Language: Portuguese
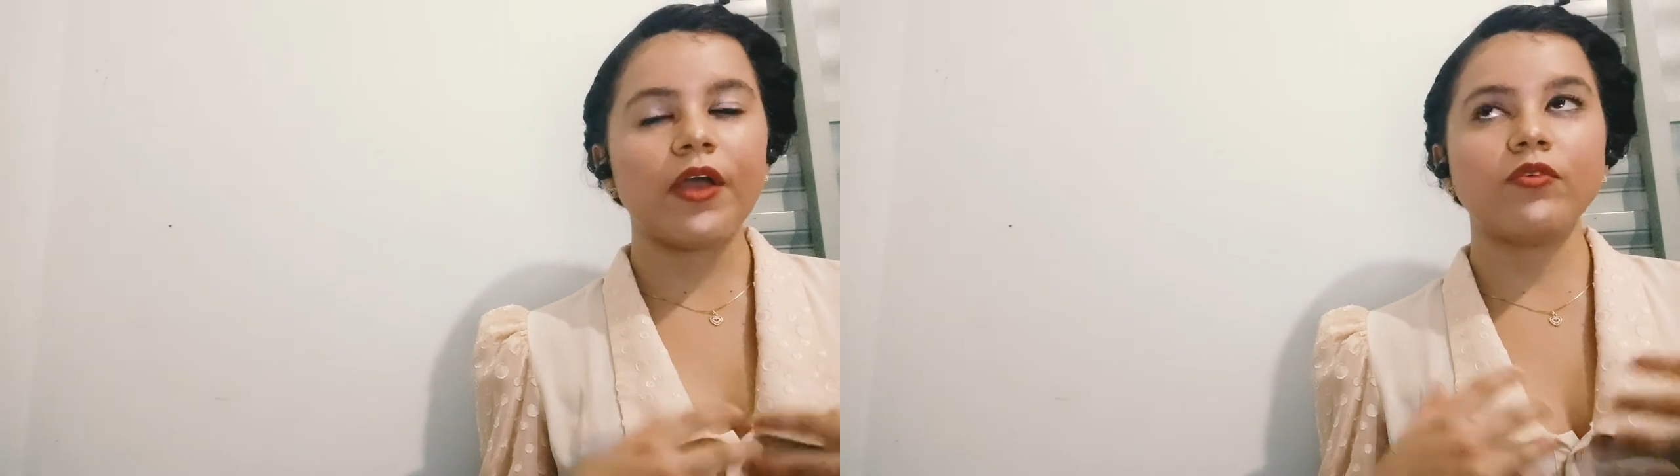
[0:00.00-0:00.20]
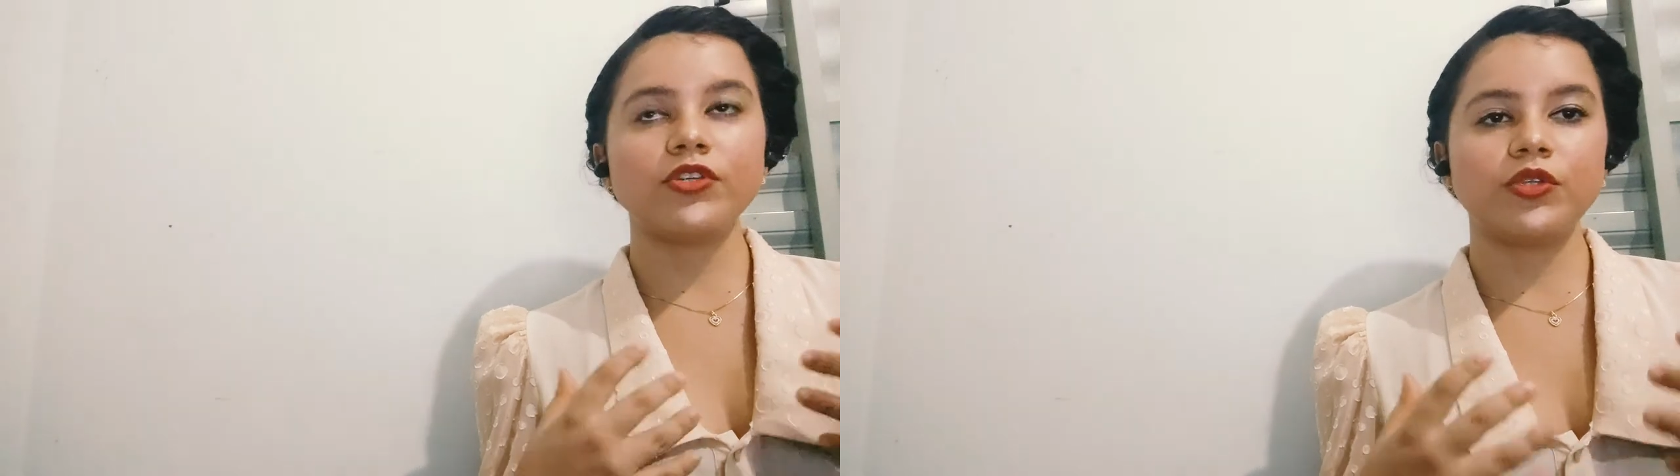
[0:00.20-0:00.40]
é
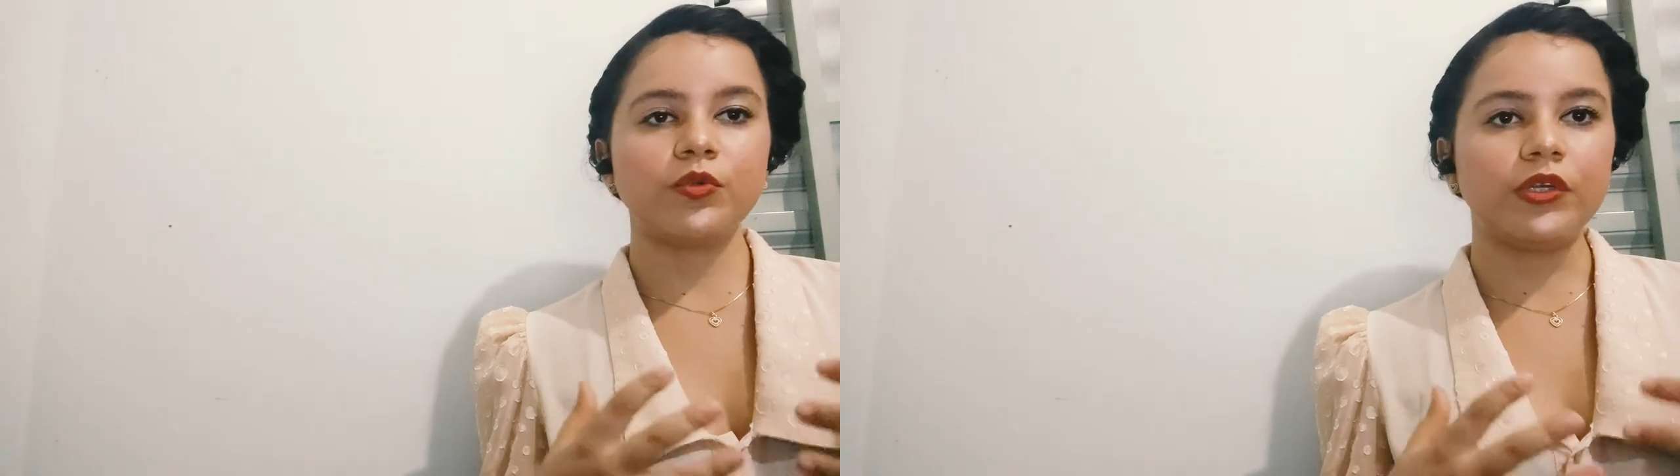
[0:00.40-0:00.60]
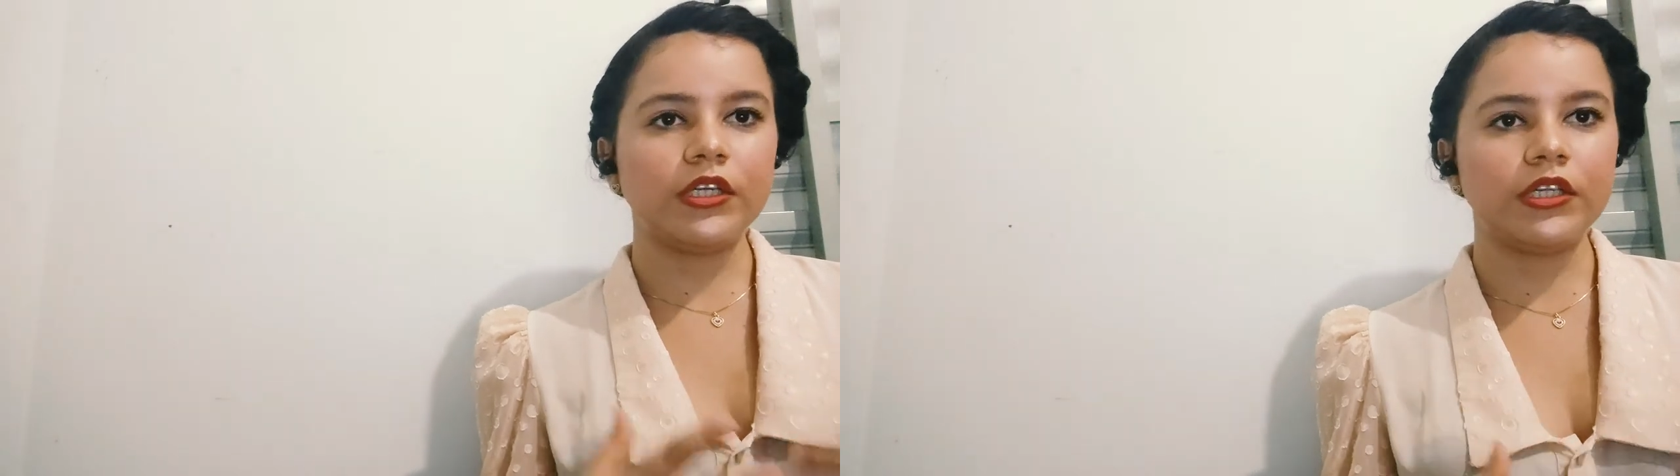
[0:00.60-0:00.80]

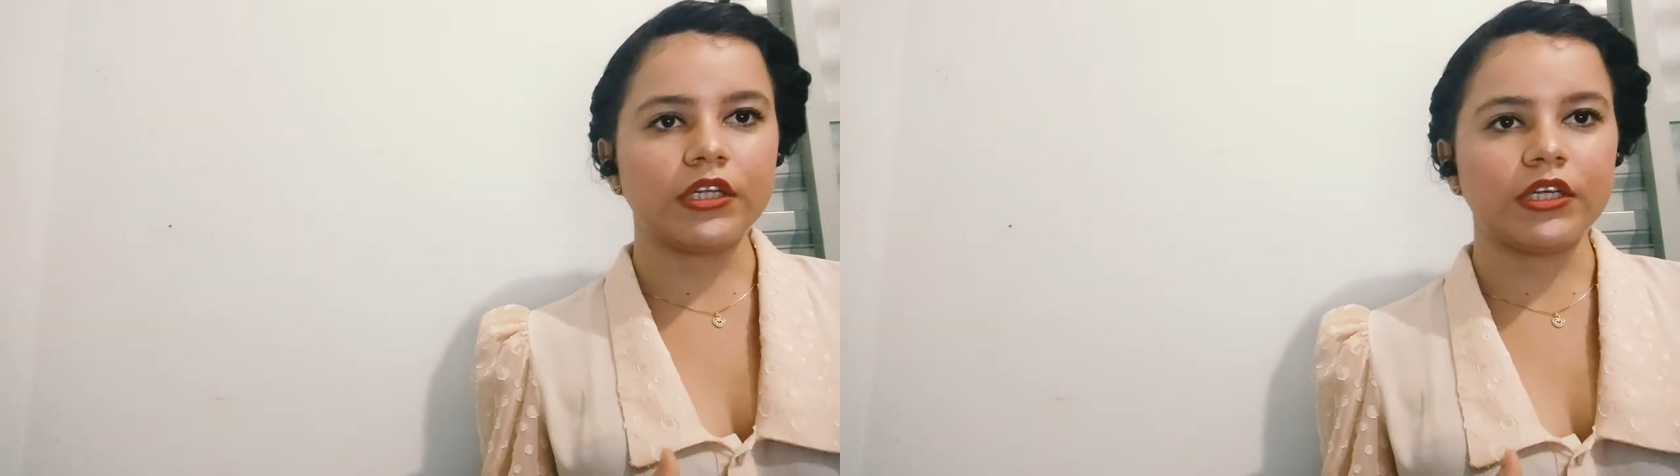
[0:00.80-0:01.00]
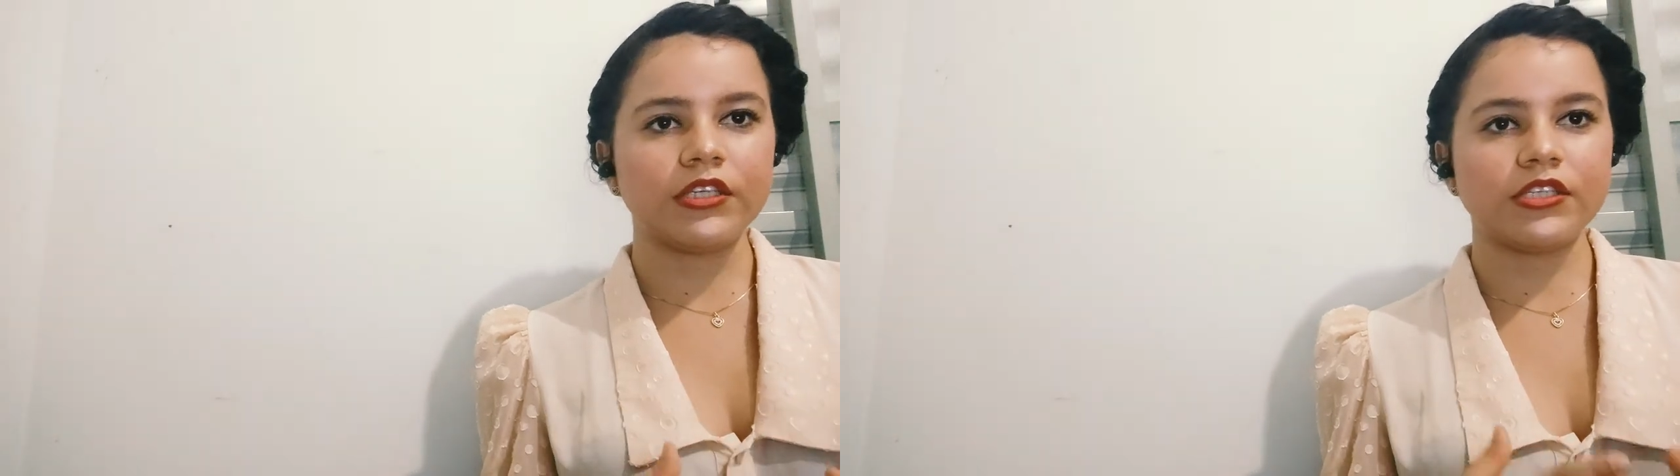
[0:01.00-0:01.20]

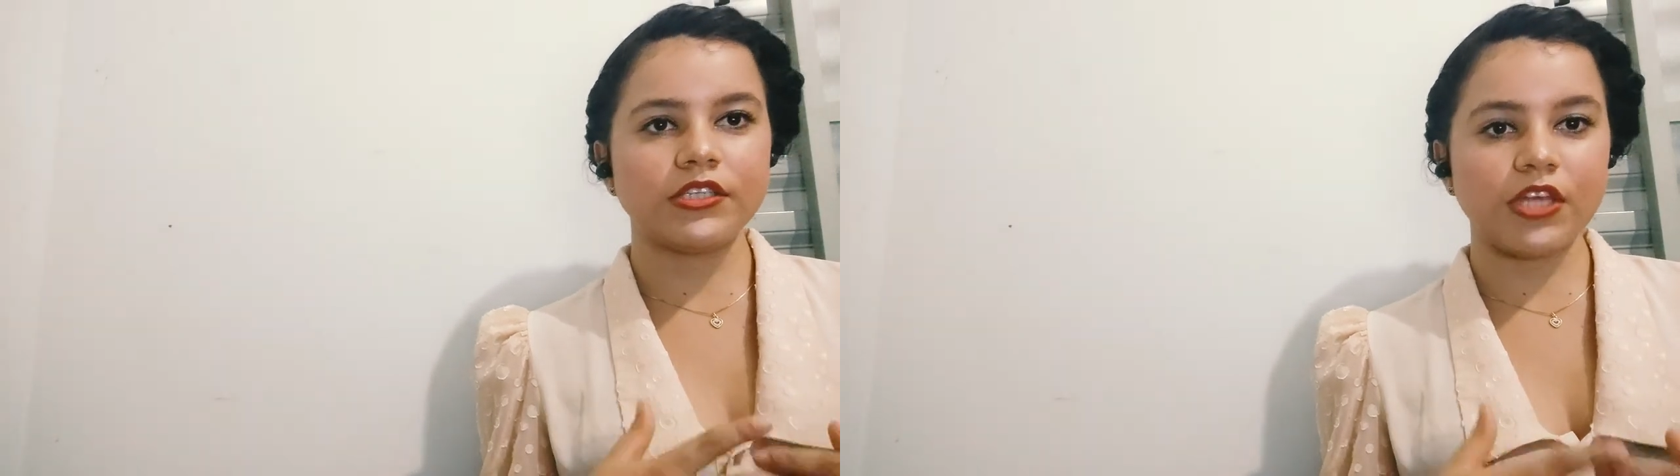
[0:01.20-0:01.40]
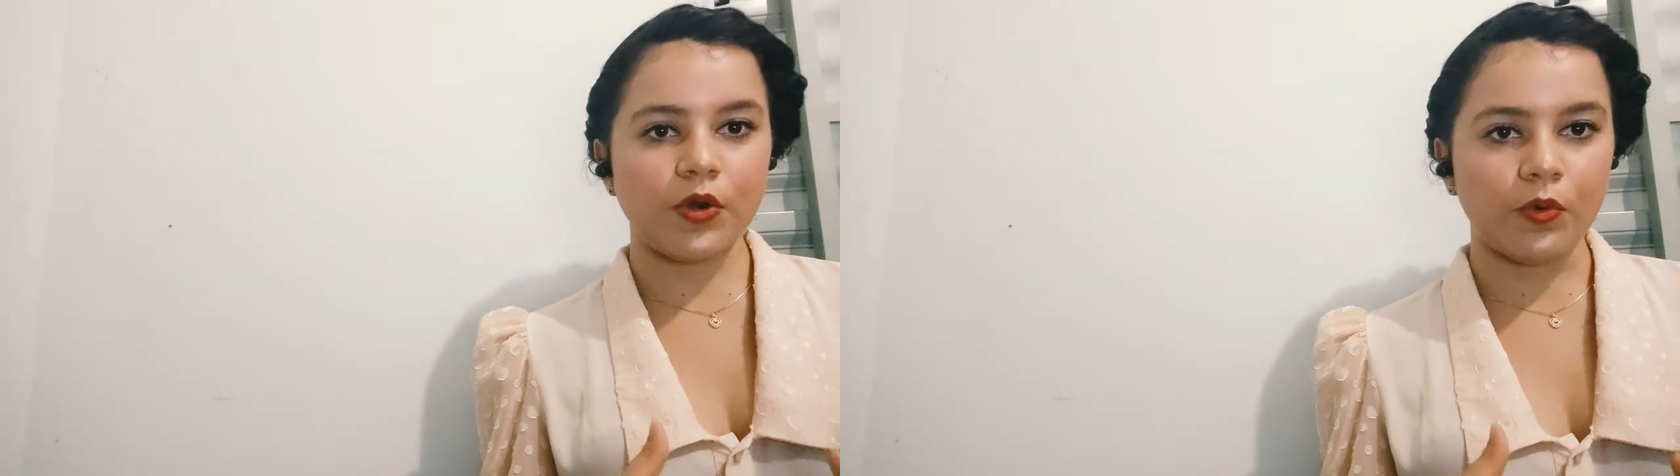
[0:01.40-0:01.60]
constituída de
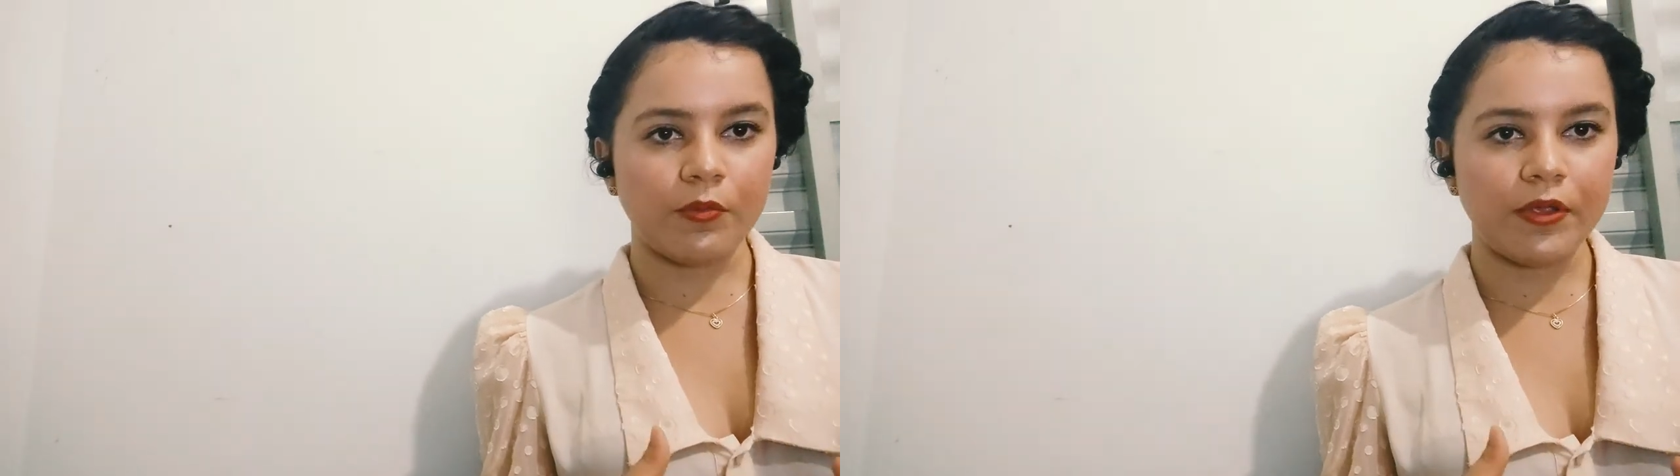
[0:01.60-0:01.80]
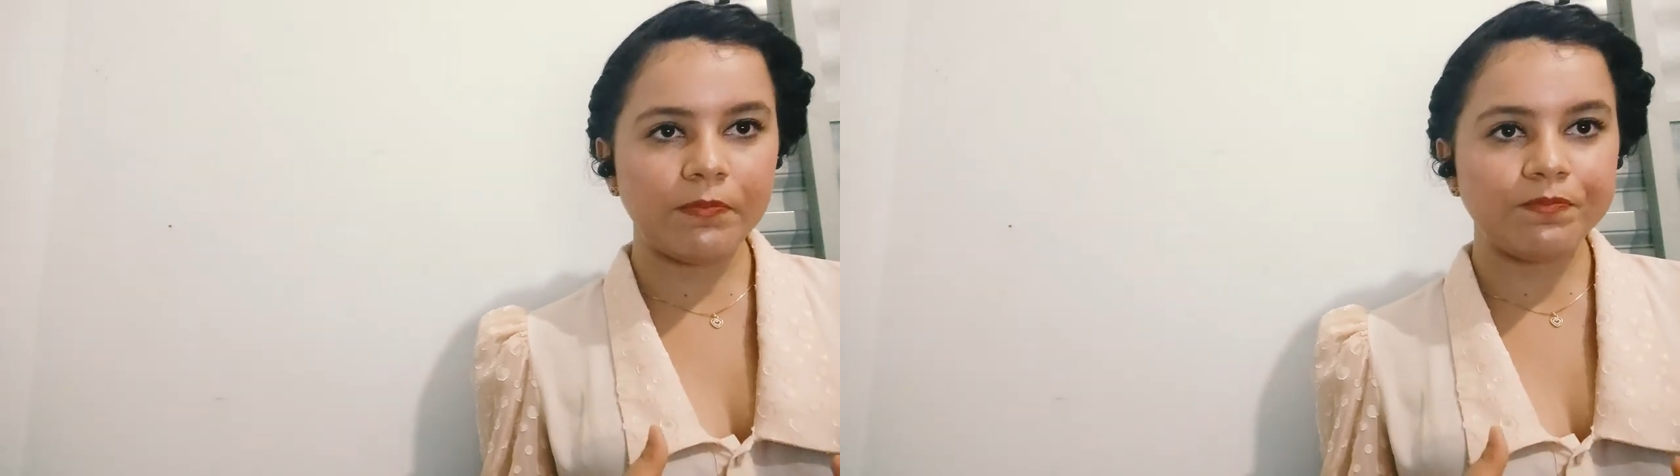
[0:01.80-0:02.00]

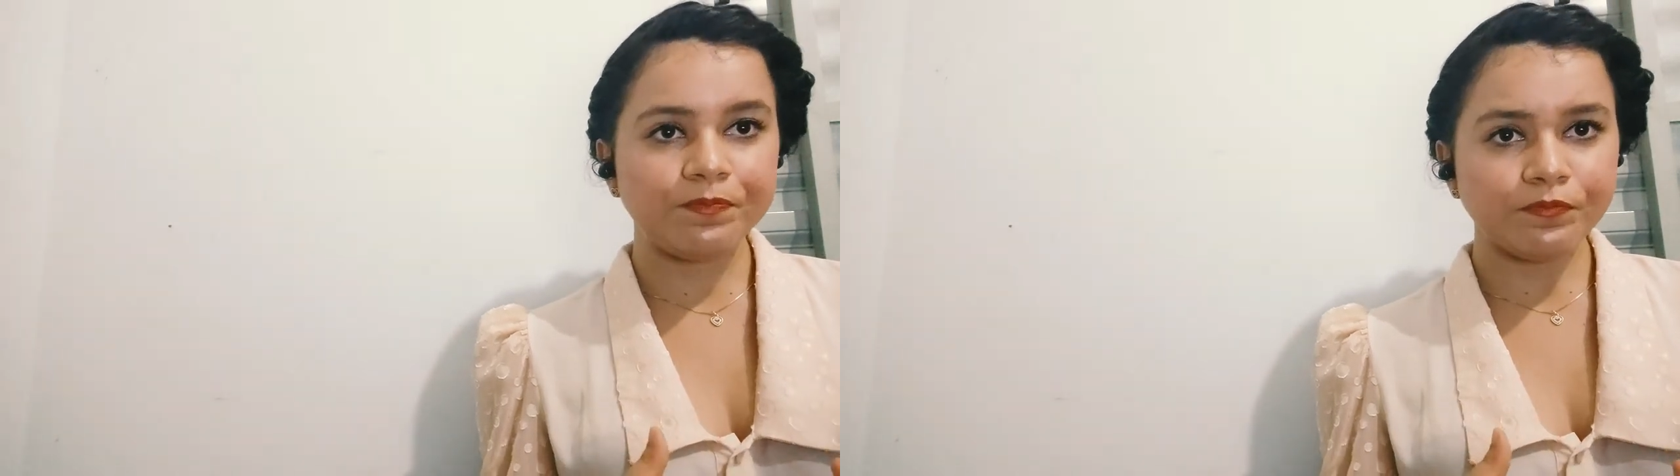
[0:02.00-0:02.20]
cerume,